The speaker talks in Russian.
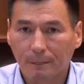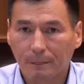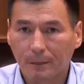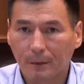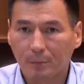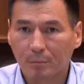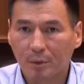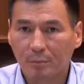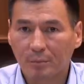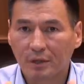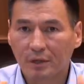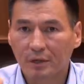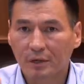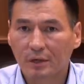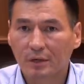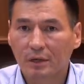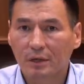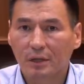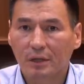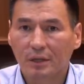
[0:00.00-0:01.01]
Например,
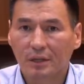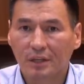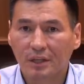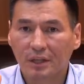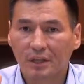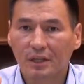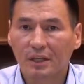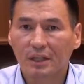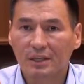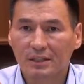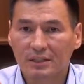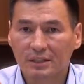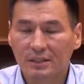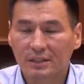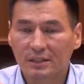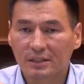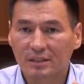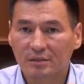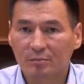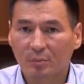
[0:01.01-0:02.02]

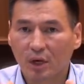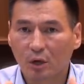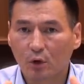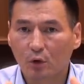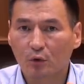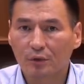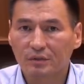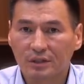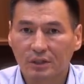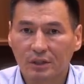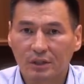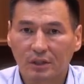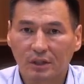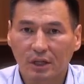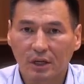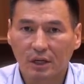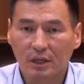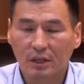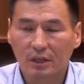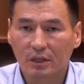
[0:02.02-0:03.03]
Никитин, Зборовский,
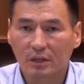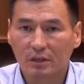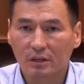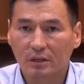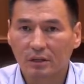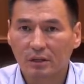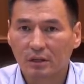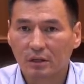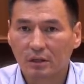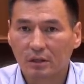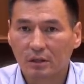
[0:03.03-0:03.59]
Ларгин.